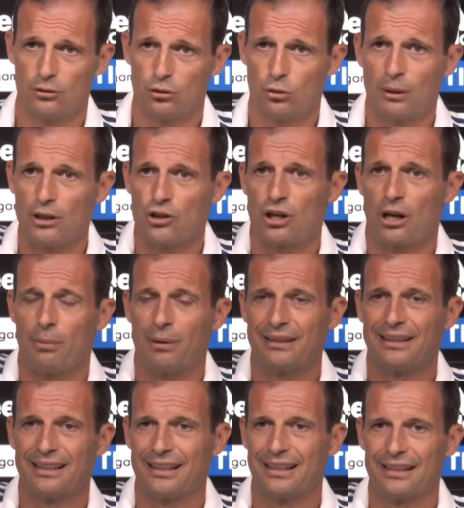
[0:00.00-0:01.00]
Domani c'è la
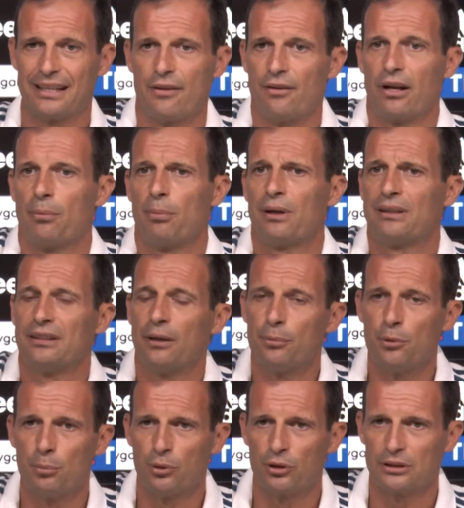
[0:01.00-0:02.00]
partita chiave, la partita
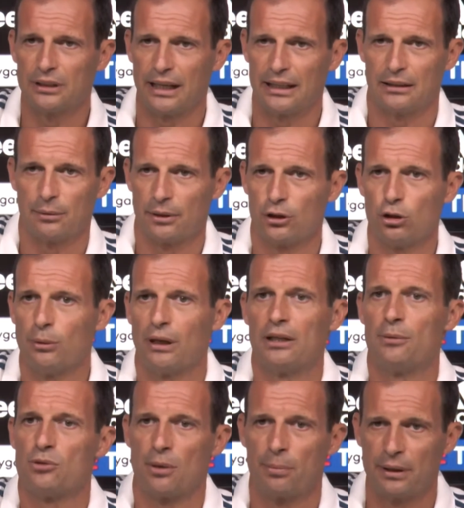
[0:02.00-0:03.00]
più importante perché
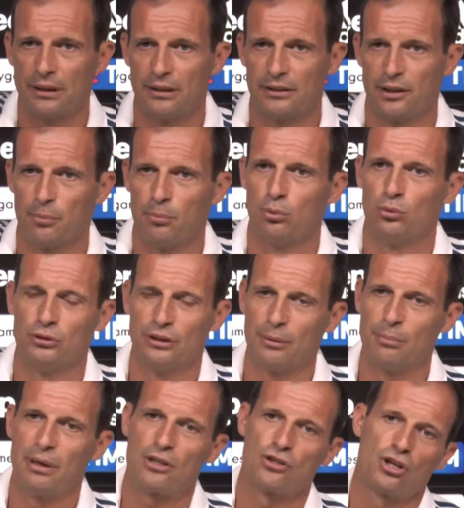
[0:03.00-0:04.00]
domani bisogna prendere tre punti.
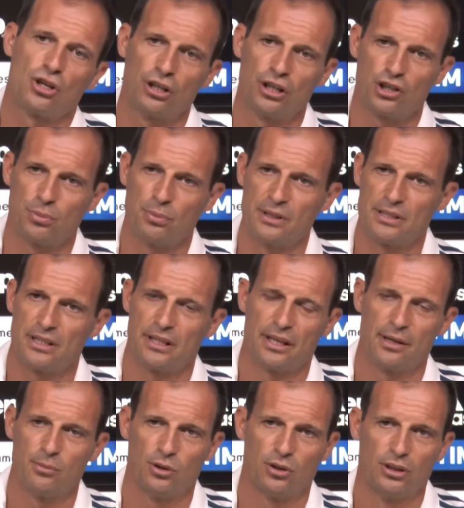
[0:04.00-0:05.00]
A Barcellona ci
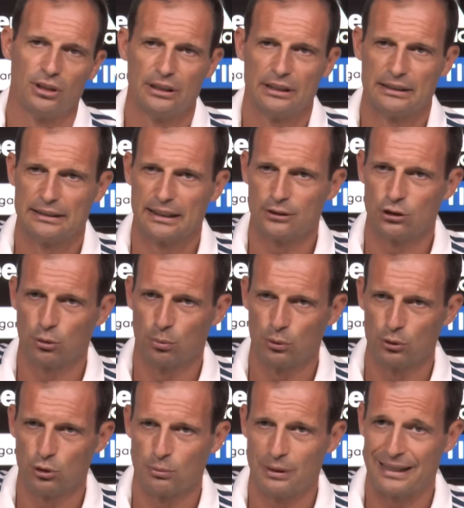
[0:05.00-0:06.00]
penseremo da
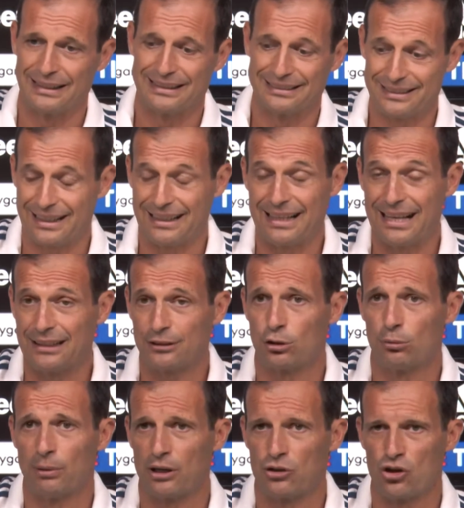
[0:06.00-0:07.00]
dopodomani. Tra
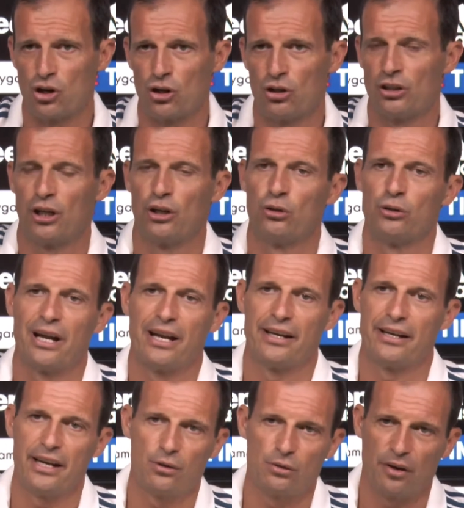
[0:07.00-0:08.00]
l'altro Barcellona non è
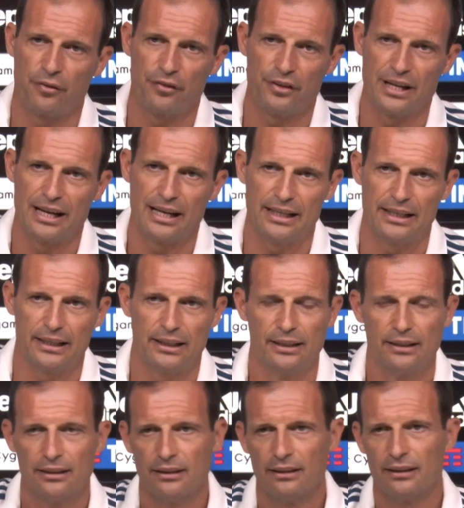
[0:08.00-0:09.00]
né una finale